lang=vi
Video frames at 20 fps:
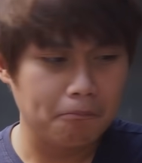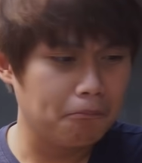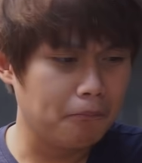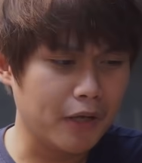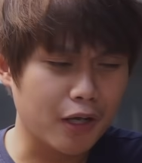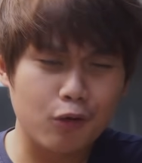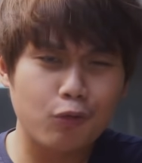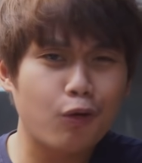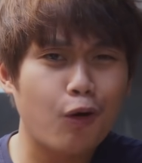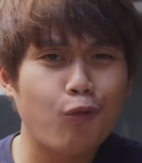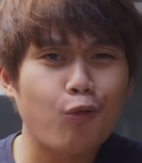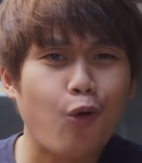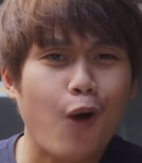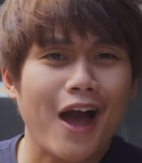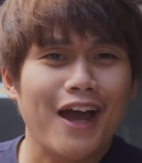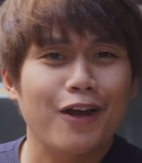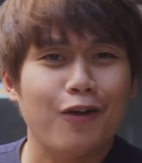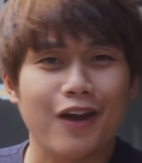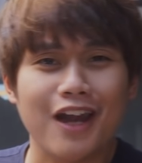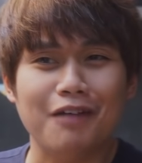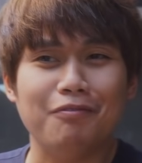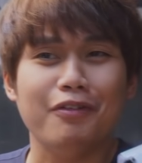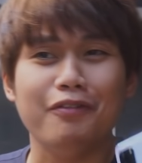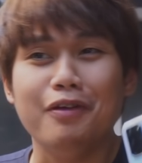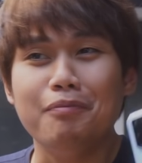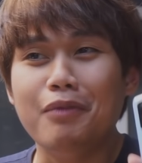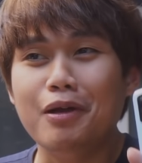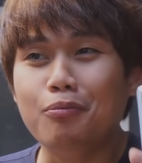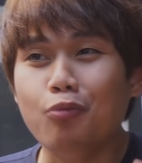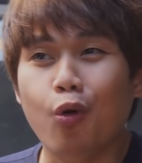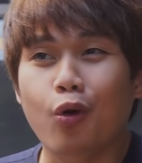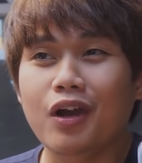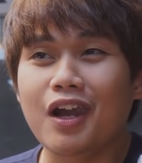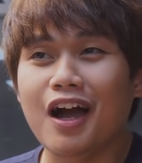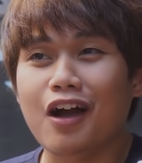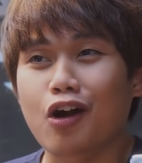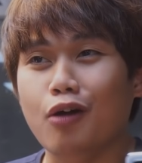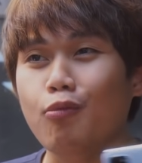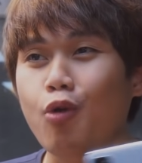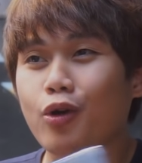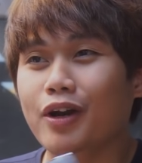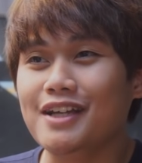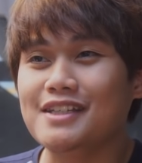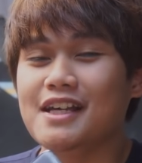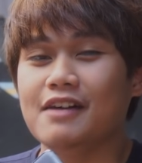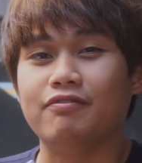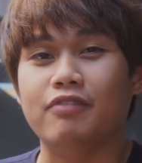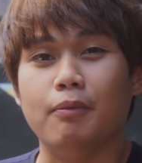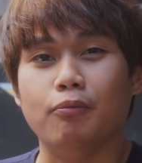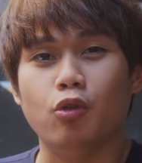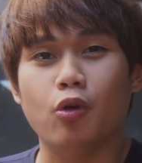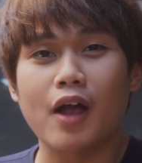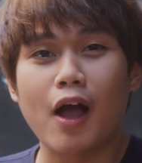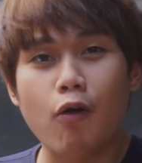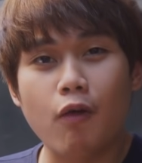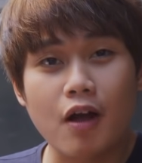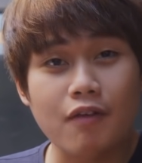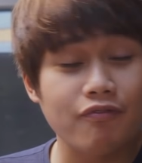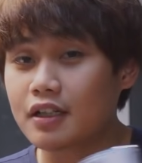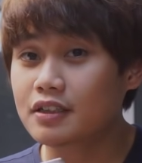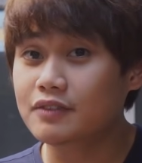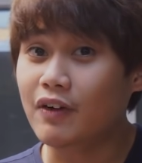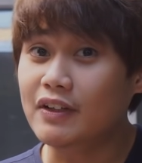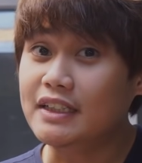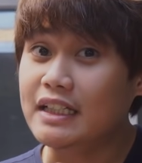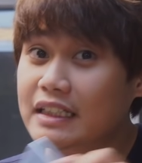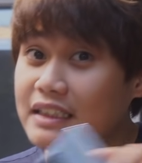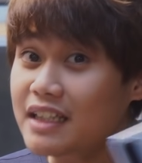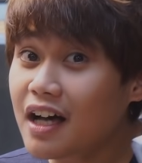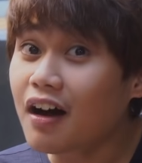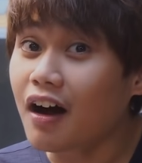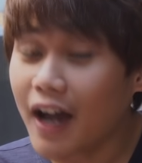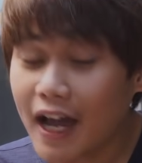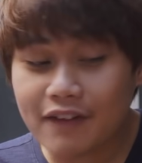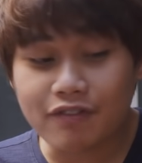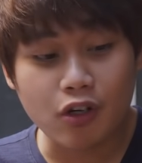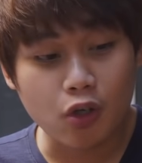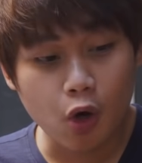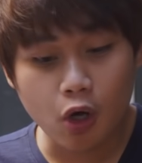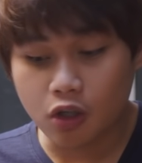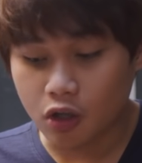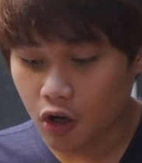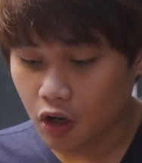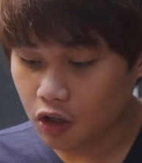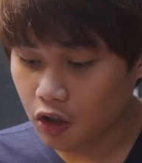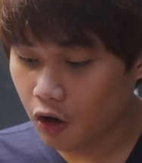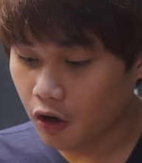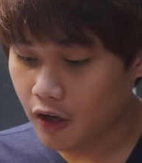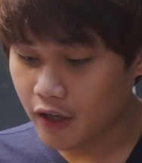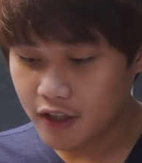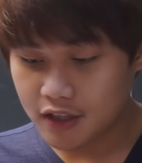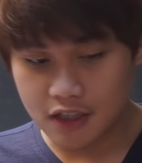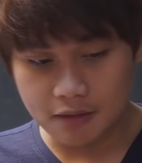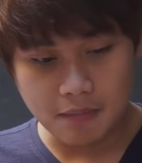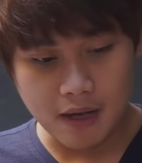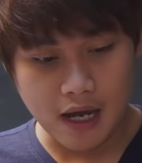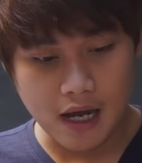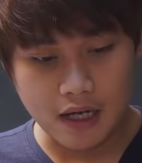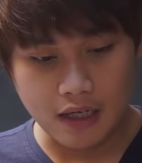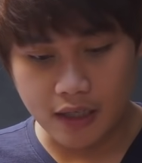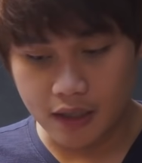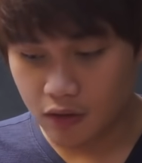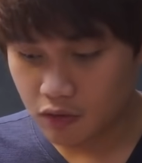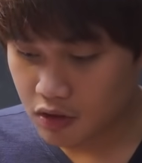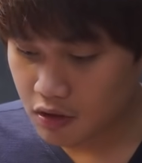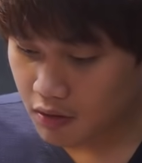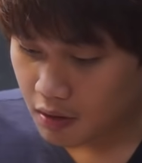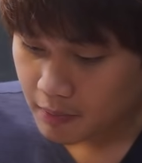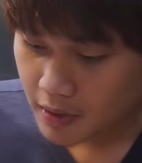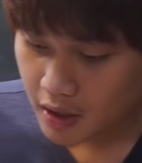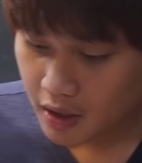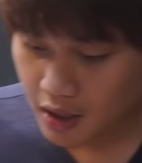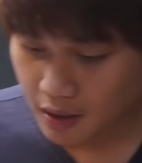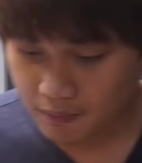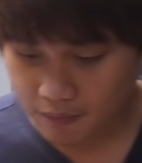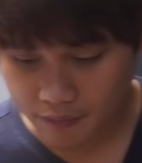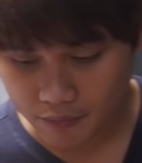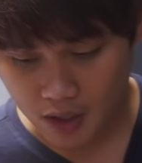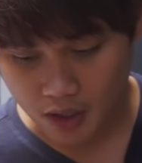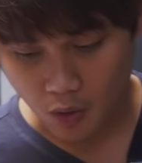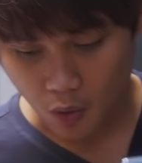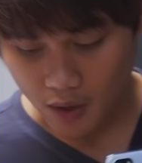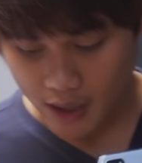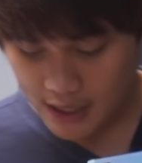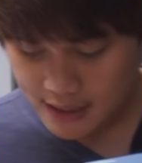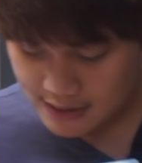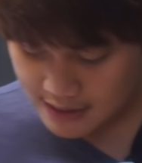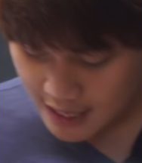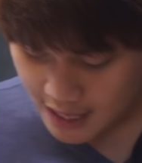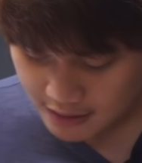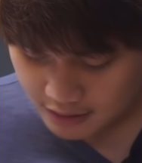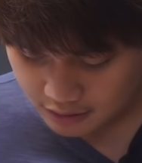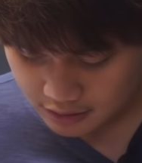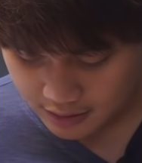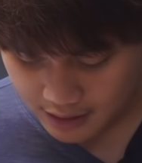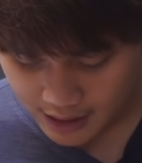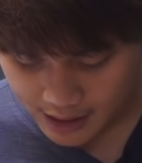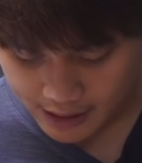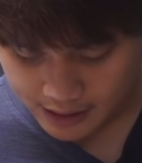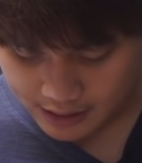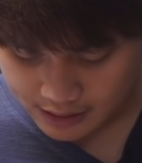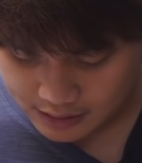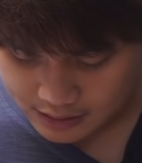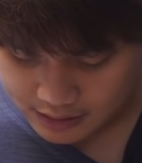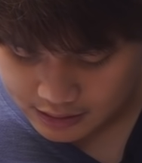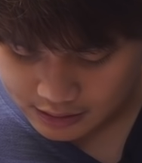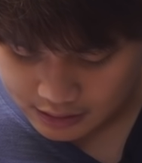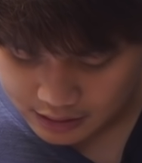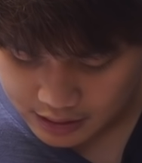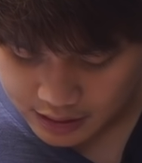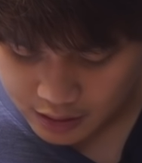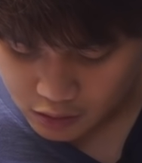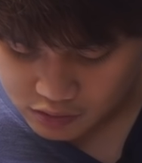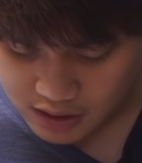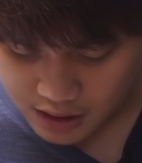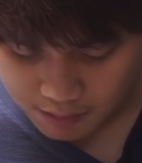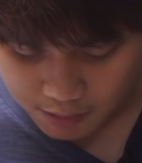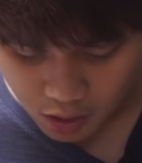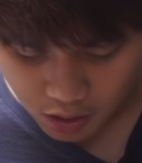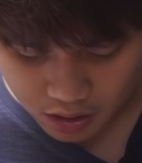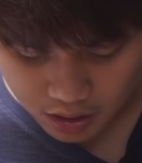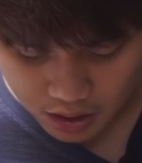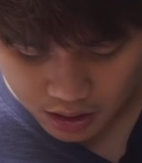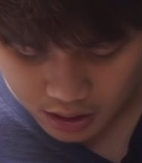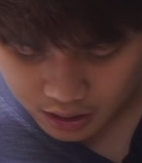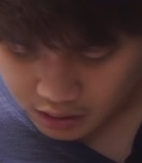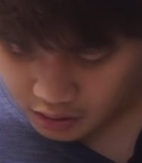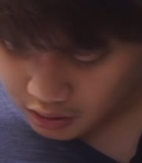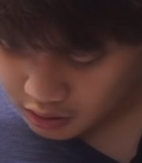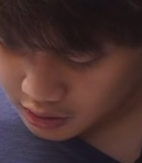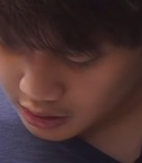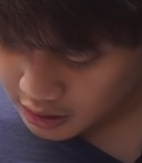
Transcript: mình cũng không khoái được lắm, bởi vì mình muốn là có một cái sản phẩm nó cao cấp và chỉ riêng ở S và Note có thôi. Nhưng mà nếu như mà mình cầm ở khoảng cách xa như thế này thì liệu rằng mọi người có